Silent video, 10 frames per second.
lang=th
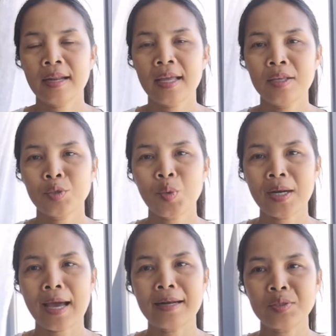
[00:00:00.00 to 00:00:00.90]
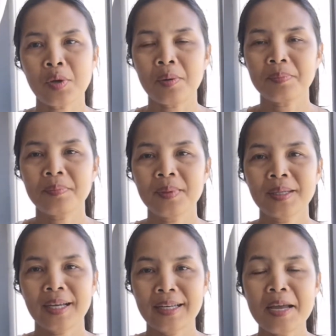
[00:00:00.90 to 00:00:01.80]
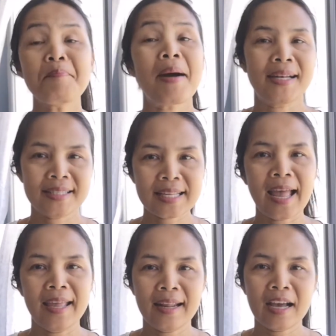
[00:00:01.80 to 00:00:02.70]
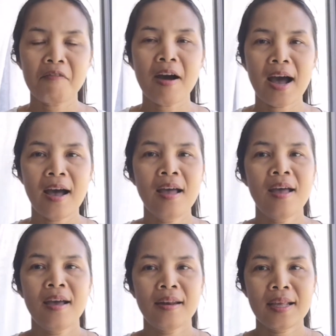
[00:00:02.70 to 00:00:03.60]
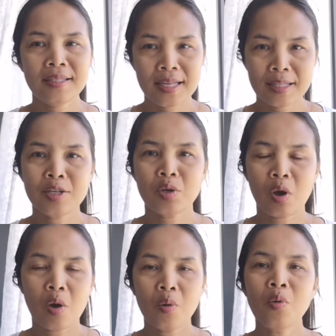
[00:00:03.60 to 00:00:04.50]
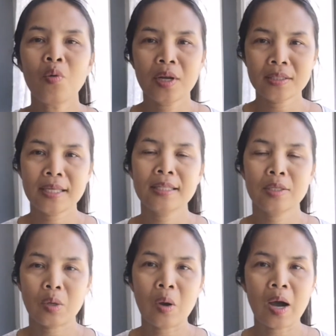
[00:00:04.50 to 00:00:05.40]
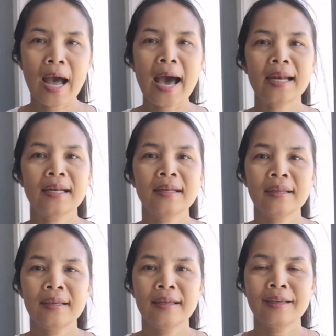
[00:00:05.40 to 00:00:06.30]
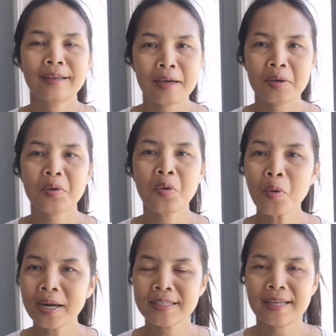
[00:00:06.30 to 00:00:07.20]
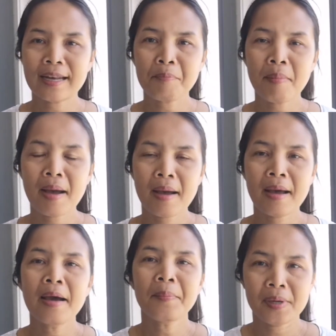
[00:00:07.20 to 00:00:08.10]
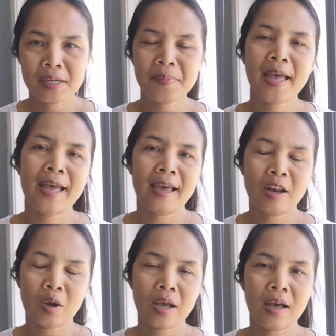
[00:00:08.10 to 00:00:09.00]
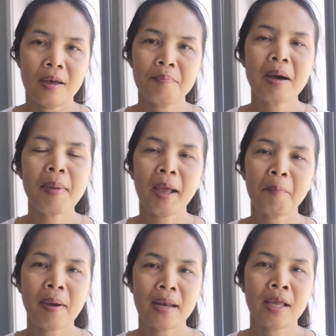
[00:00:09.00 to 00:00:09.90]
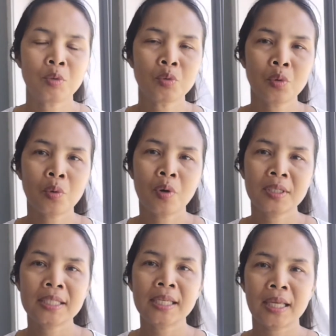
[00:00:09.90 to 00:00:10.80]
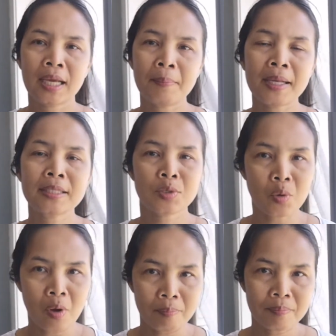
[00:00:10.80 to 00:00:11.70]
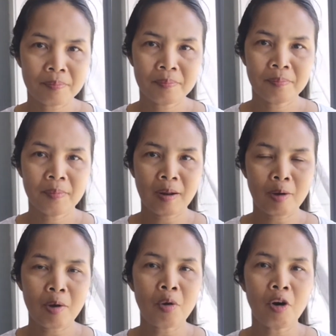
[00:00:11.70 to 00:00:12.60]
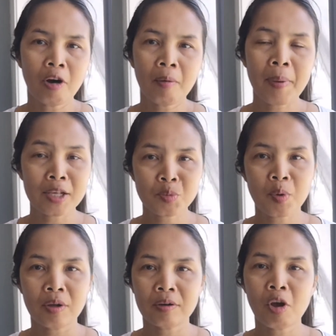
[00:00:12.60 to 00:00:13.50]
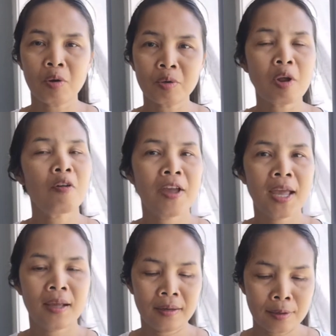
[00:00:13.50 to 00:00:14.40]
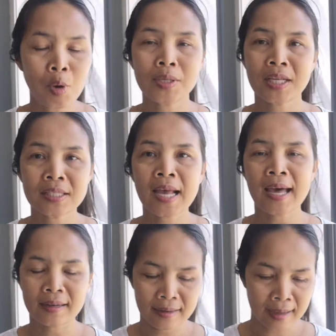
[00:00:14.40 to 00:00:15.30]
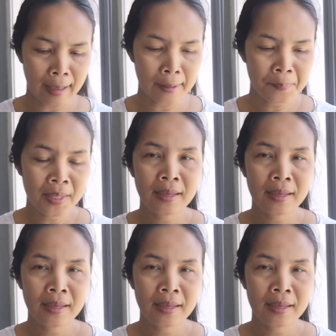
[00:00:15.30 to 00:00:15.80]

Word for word: ในส่วนการสอบก็เลยหมั่นใจนะคะว่าในสิ่งที่เจ้าของหู ในสิ่งที่เจ้าของอ่าน ก็ควรจะนำมาเผยแผ่แล้วก็มาแบ่งปันให้ทุกๆ คนที่กำลังจะสอบแล้วก็ขอพาสปอร์ตของนอร์เวย์หรือขอสัญชาตินะคะ